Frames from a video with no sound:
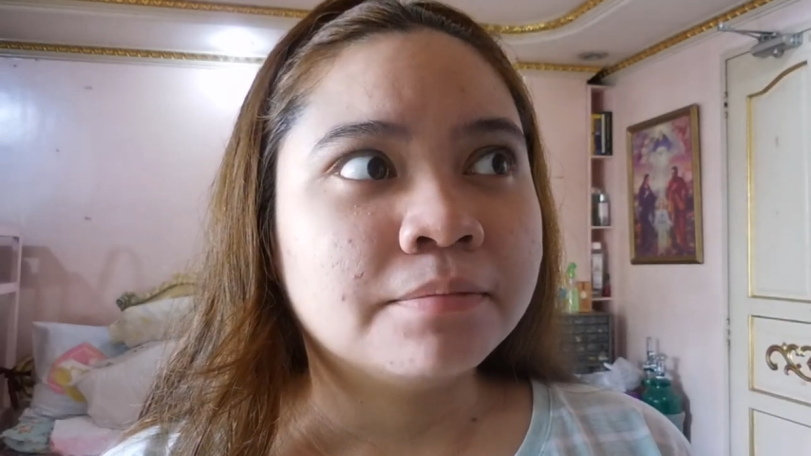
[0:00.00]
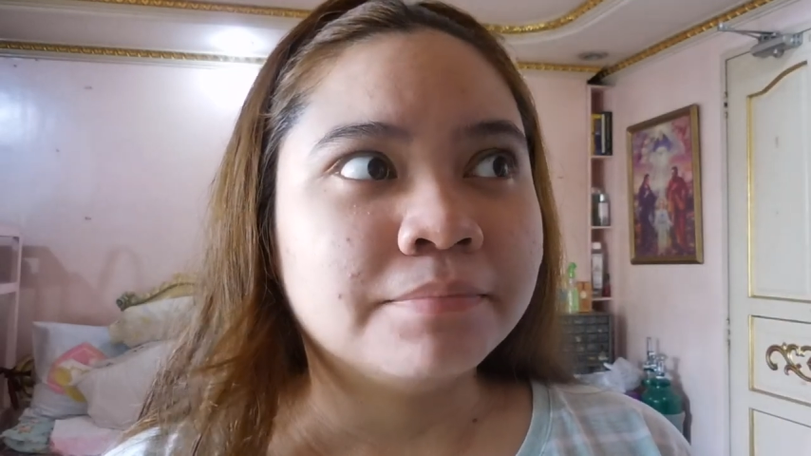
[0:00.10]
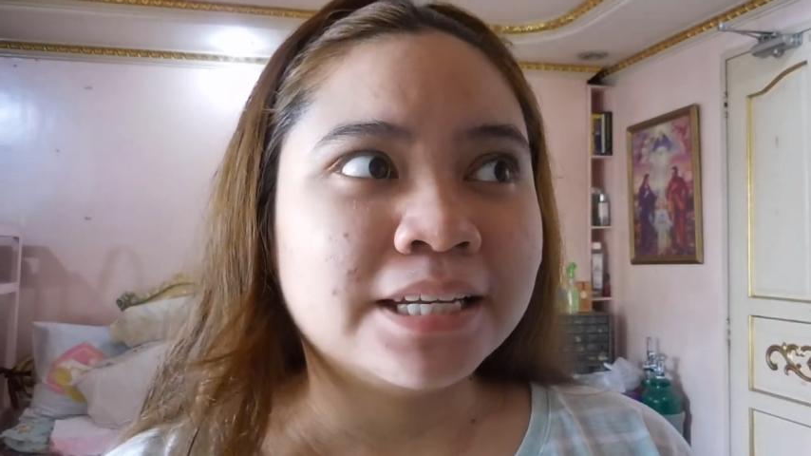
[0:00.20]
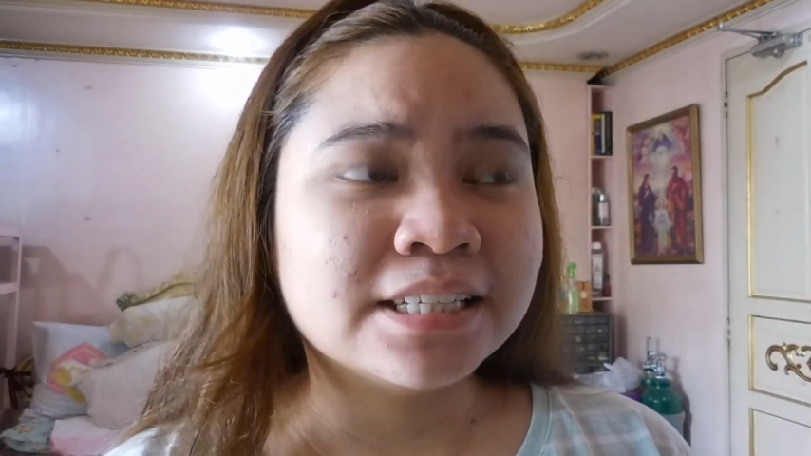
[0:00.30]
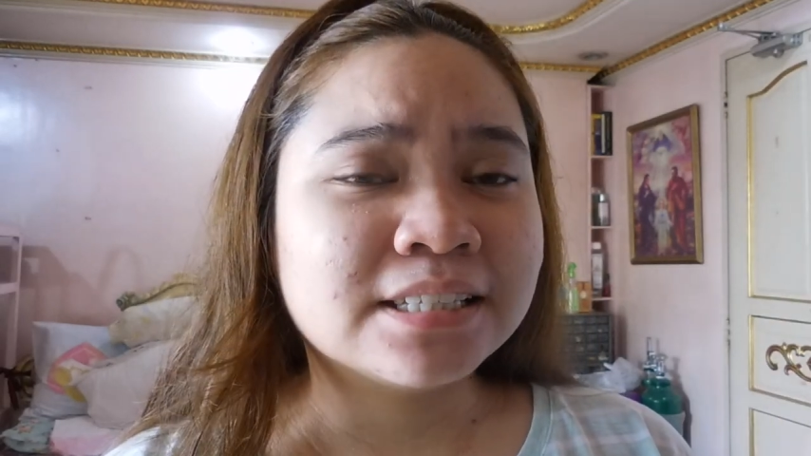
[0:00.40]

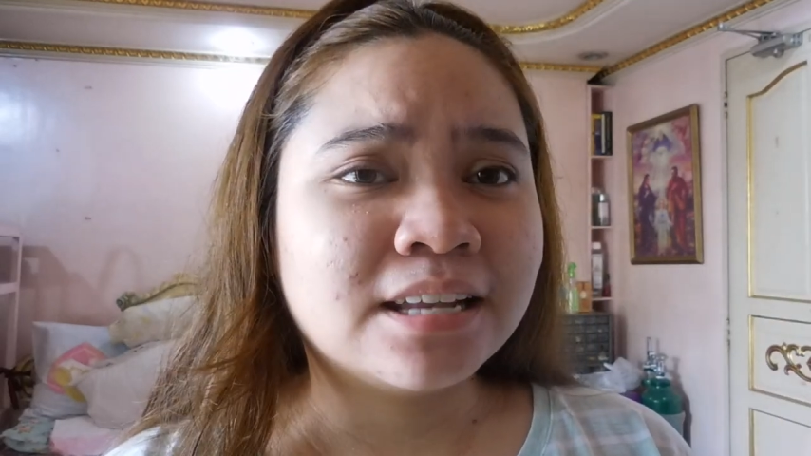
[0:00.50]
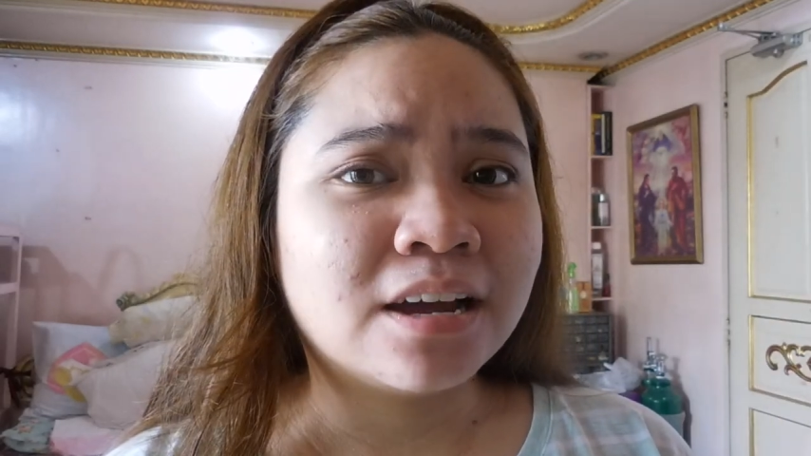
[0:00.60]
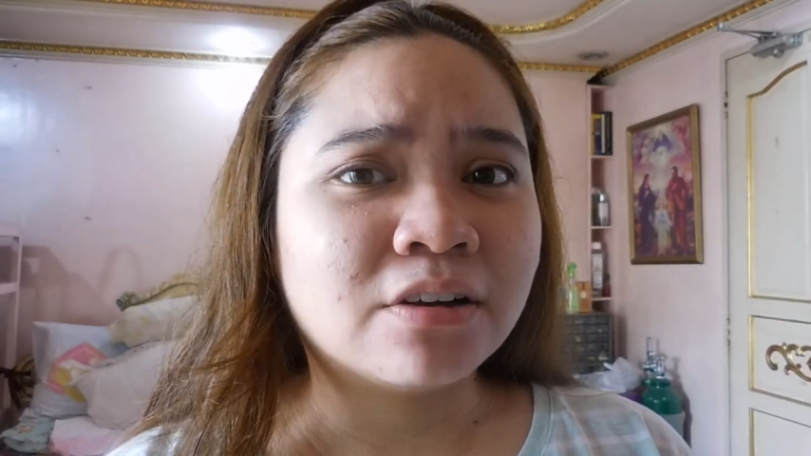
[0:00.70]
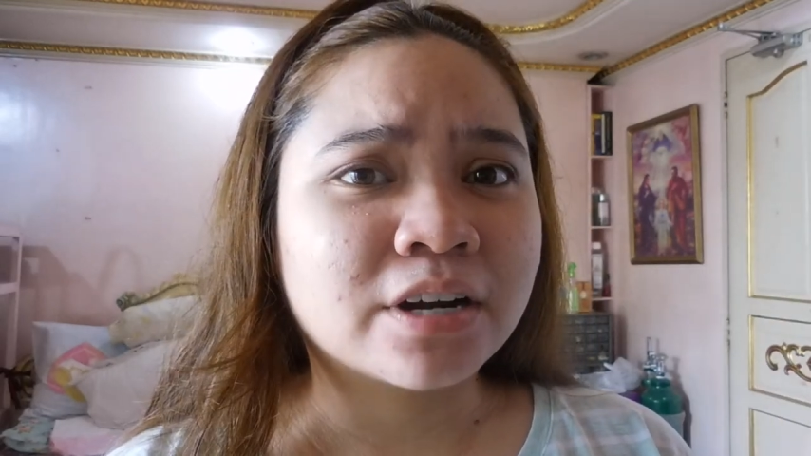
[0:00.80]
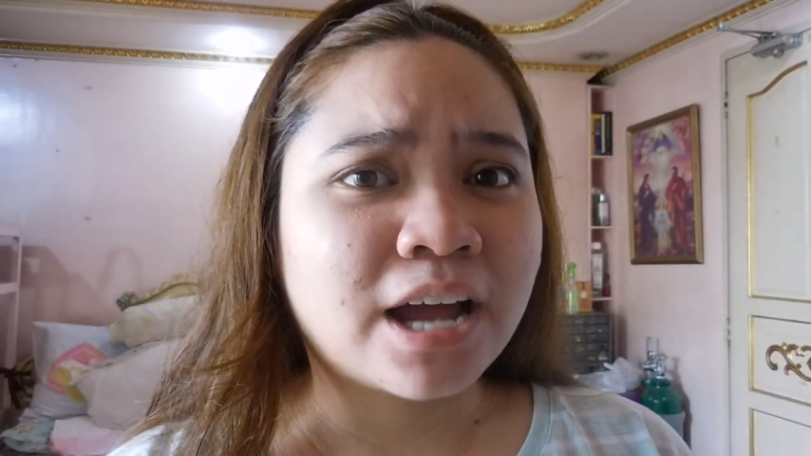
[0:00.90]
minutes
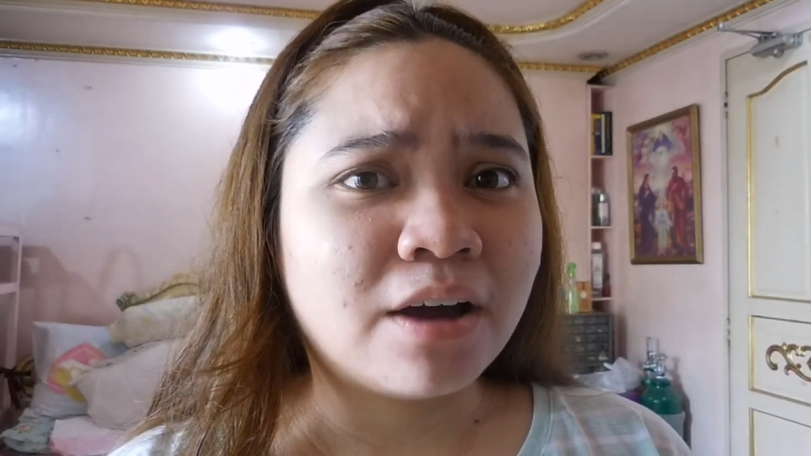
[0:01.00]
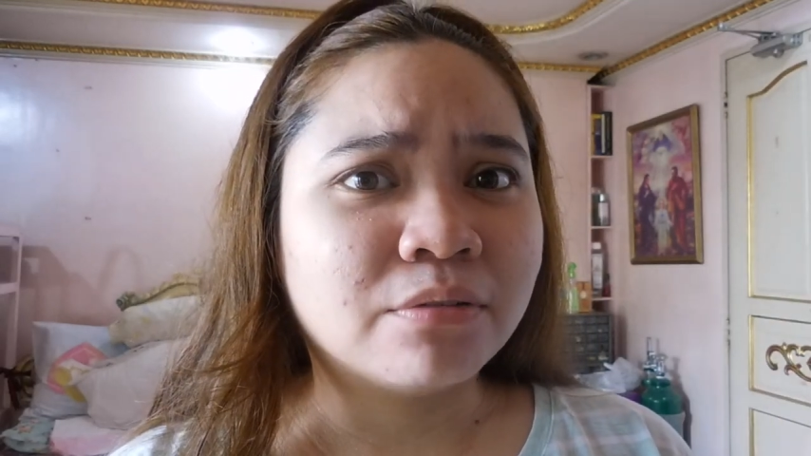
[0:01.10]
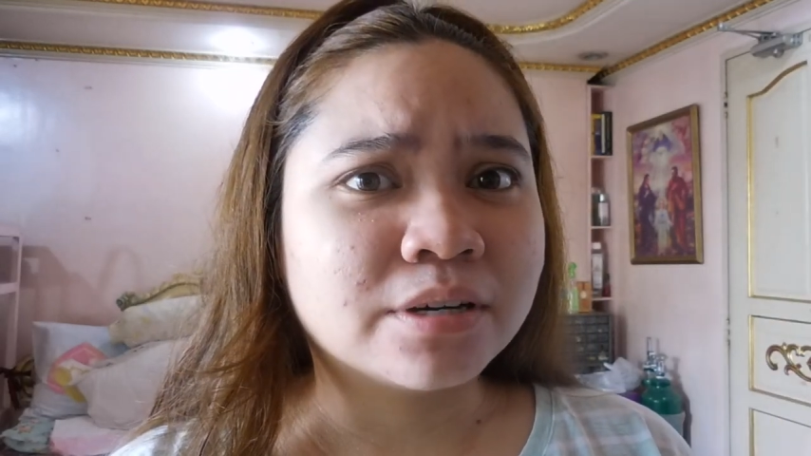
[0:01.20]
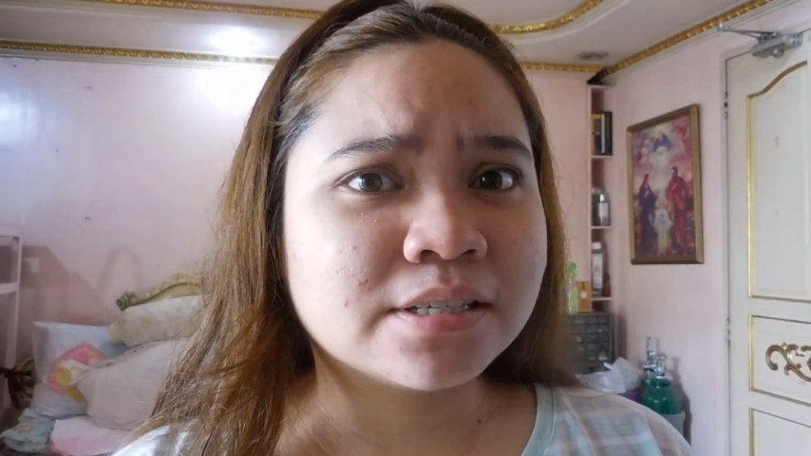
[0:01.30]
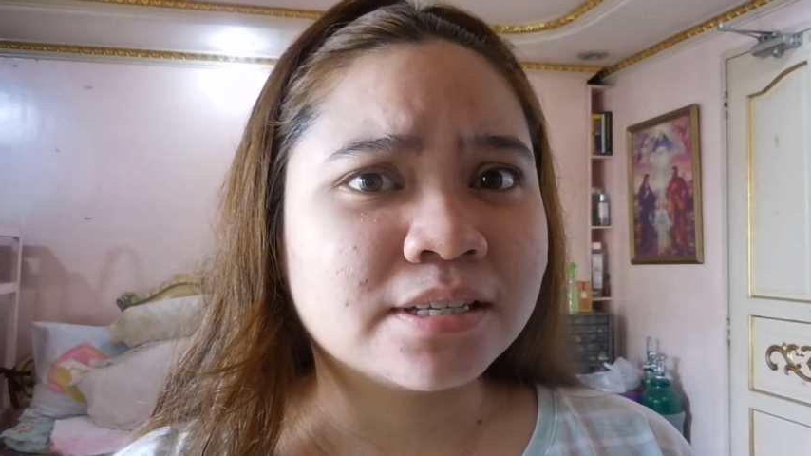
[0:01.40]
lang or
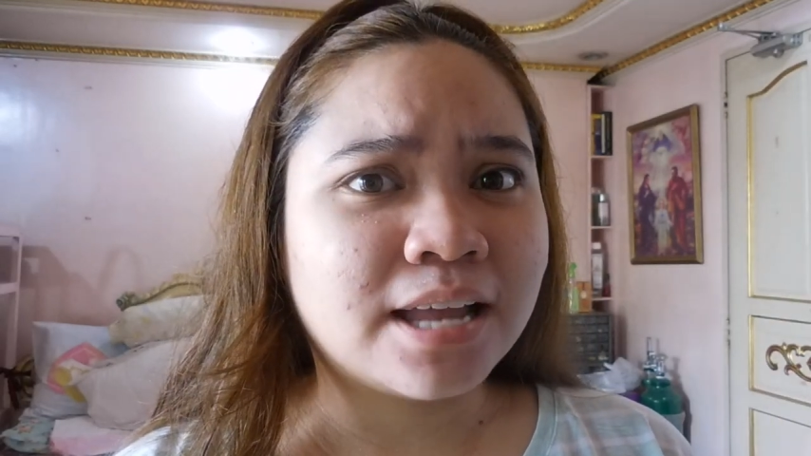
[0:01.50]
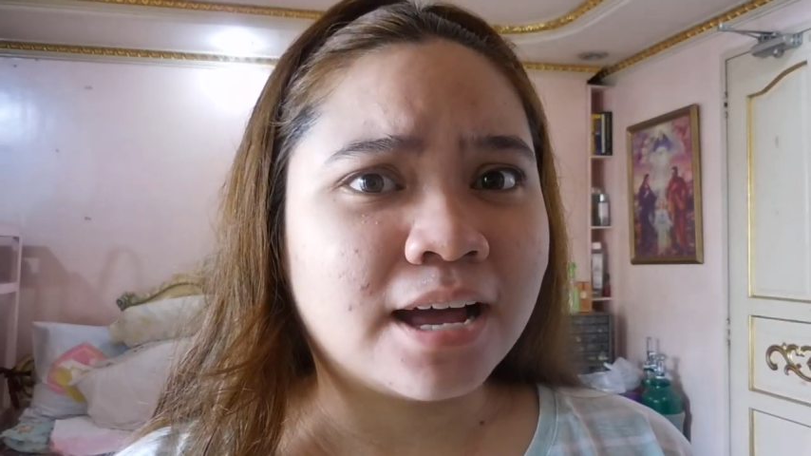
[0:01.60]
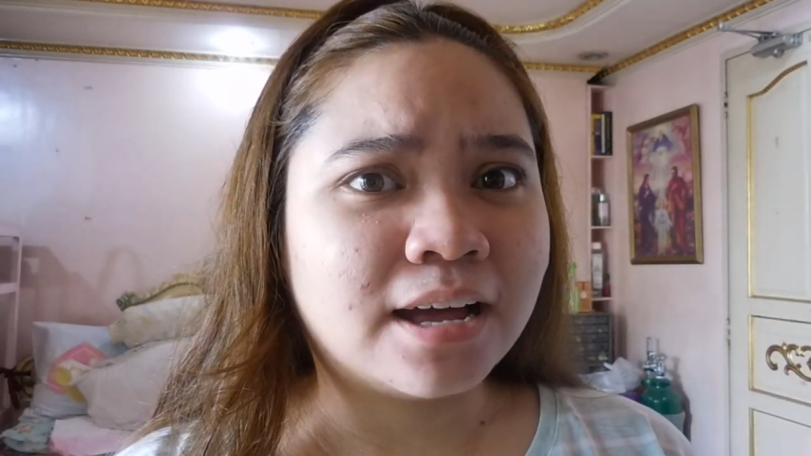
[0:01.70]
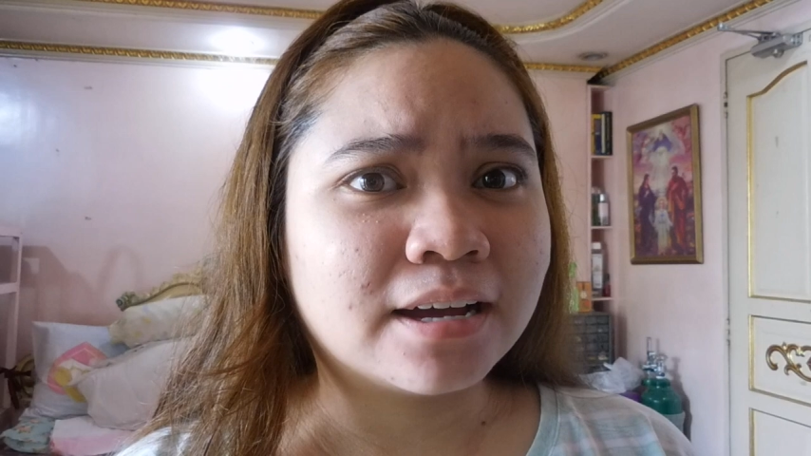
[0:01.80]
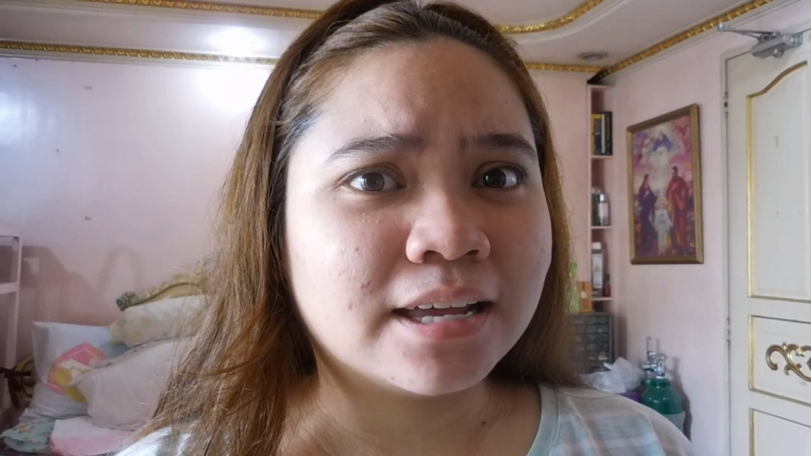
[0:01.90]
hours lang,